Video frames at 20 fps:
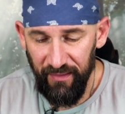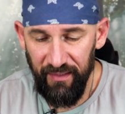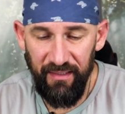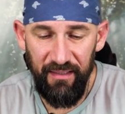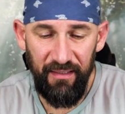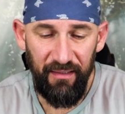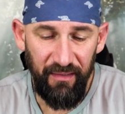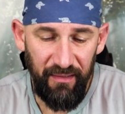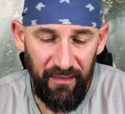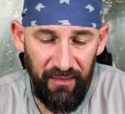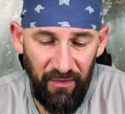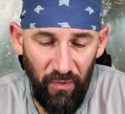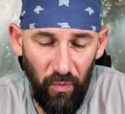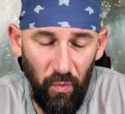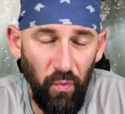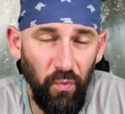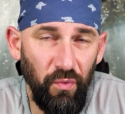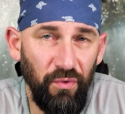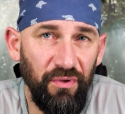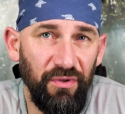hier in
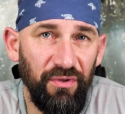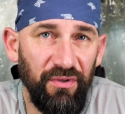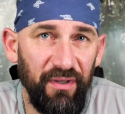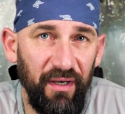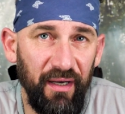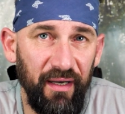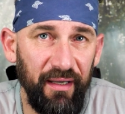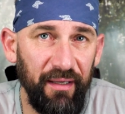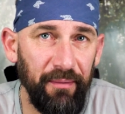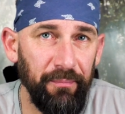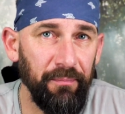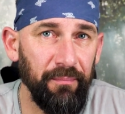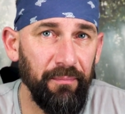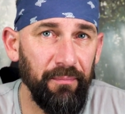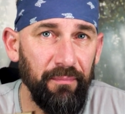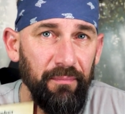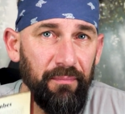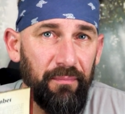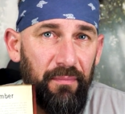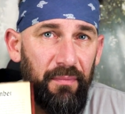unserem
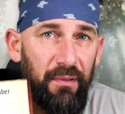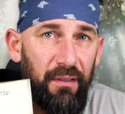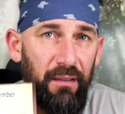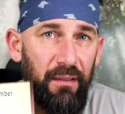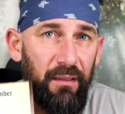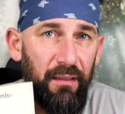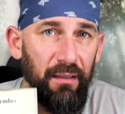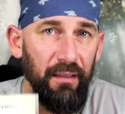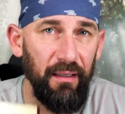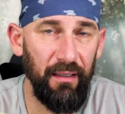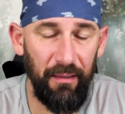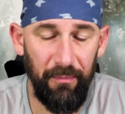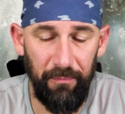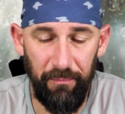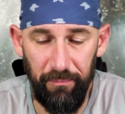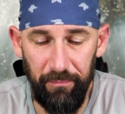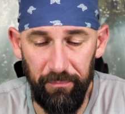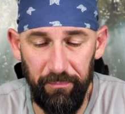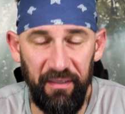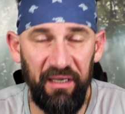
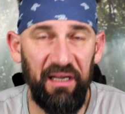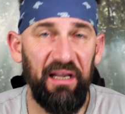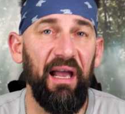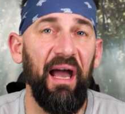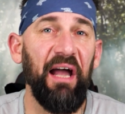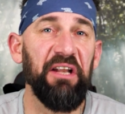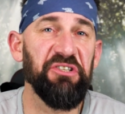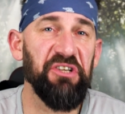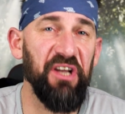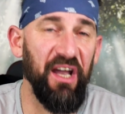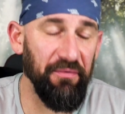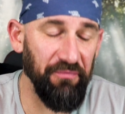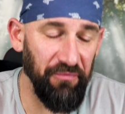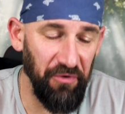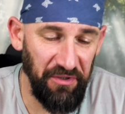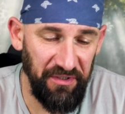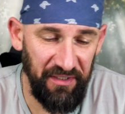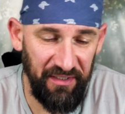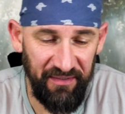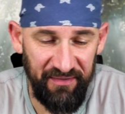ähm, Begleitschreiben,
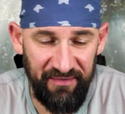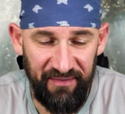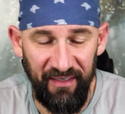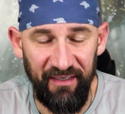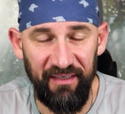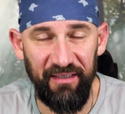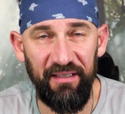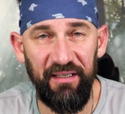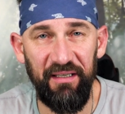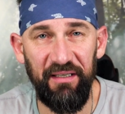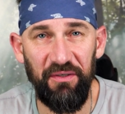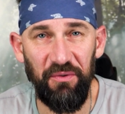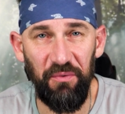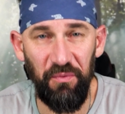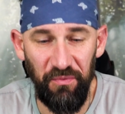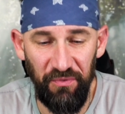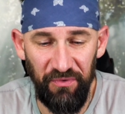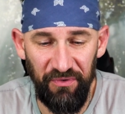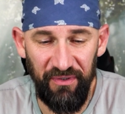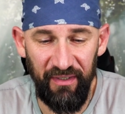wollte ich jetzt sagen, in
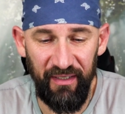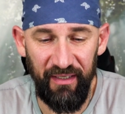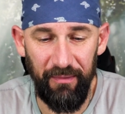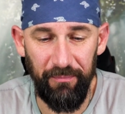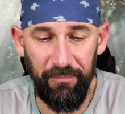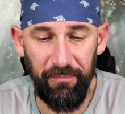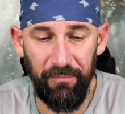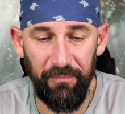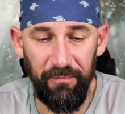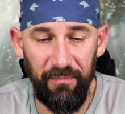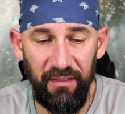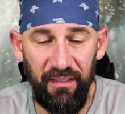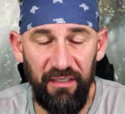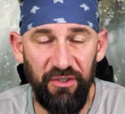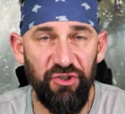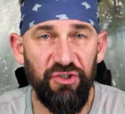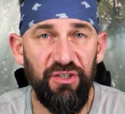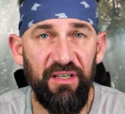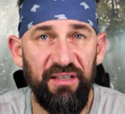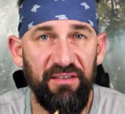unserem
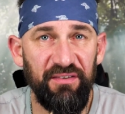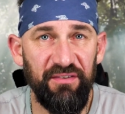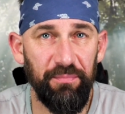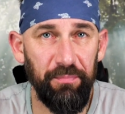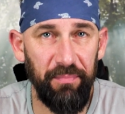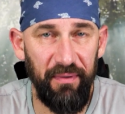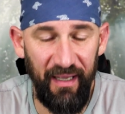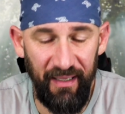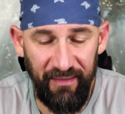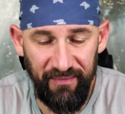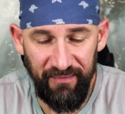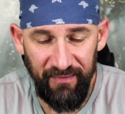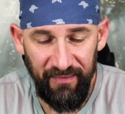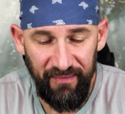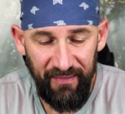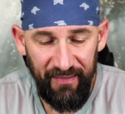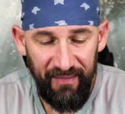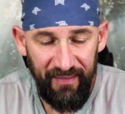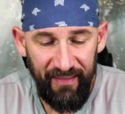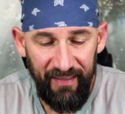Geschichtsblatt
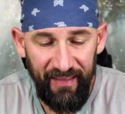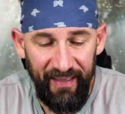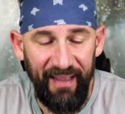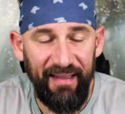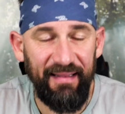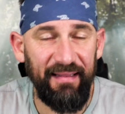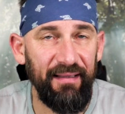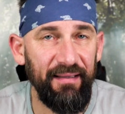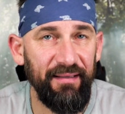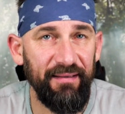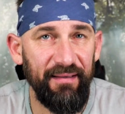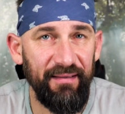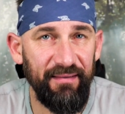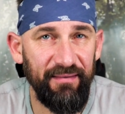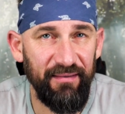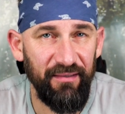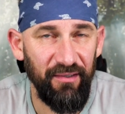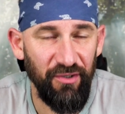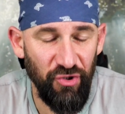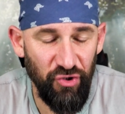
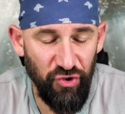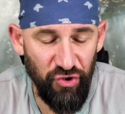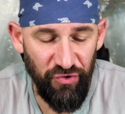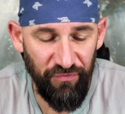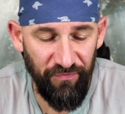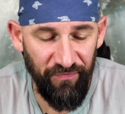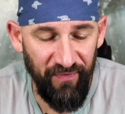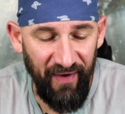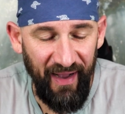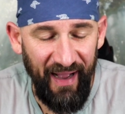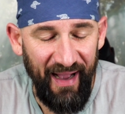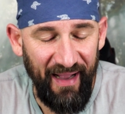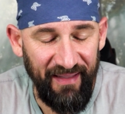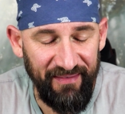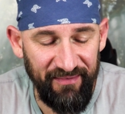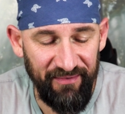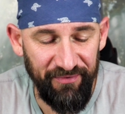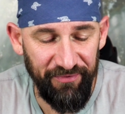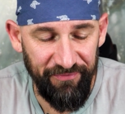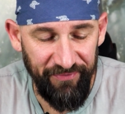etliches
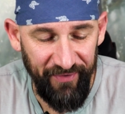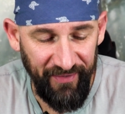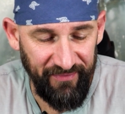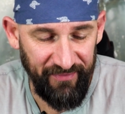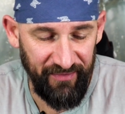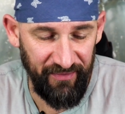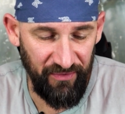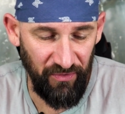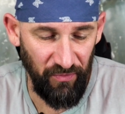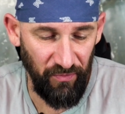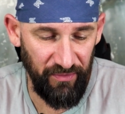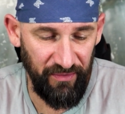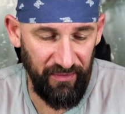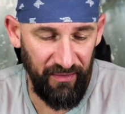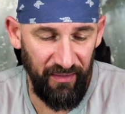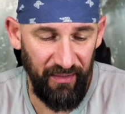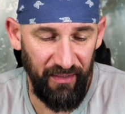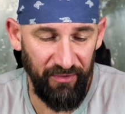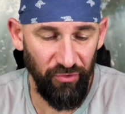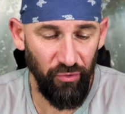schwarz fett gedruckt.
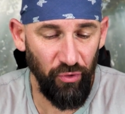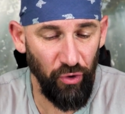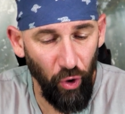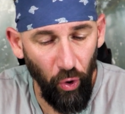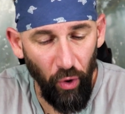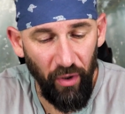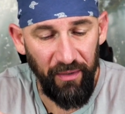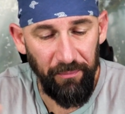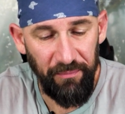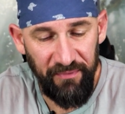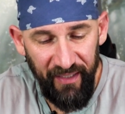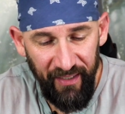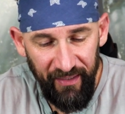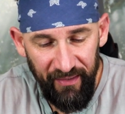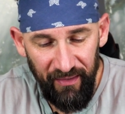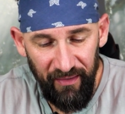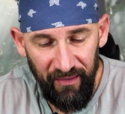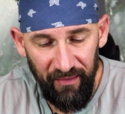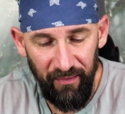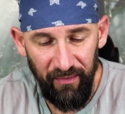Ja? Also Loch im
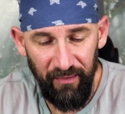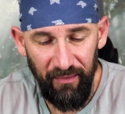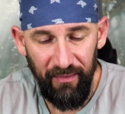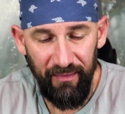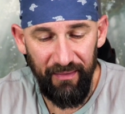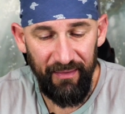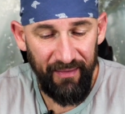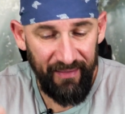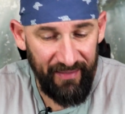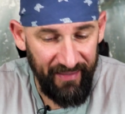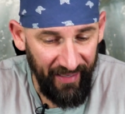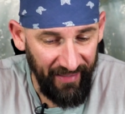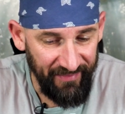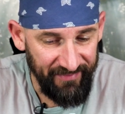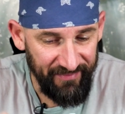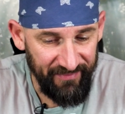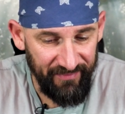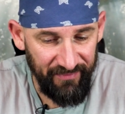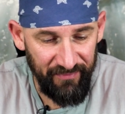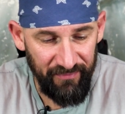Deckel,
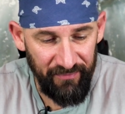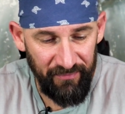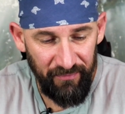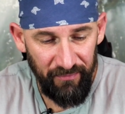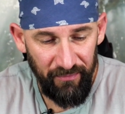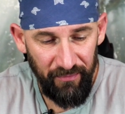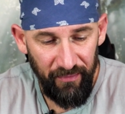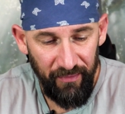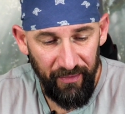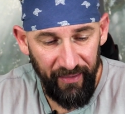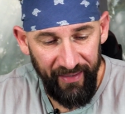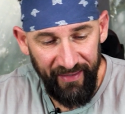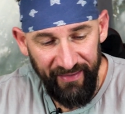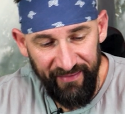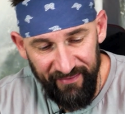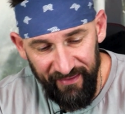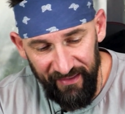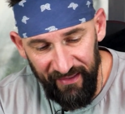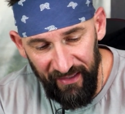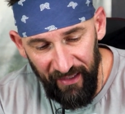Kasten,
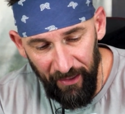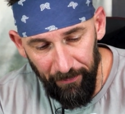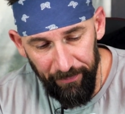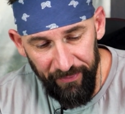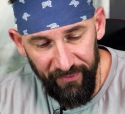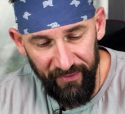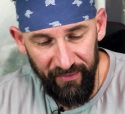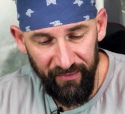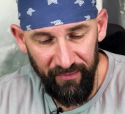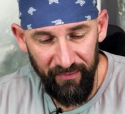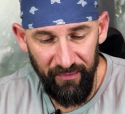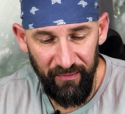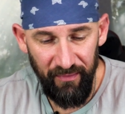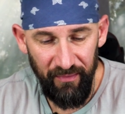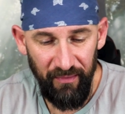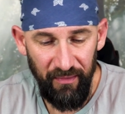rechte Klappe,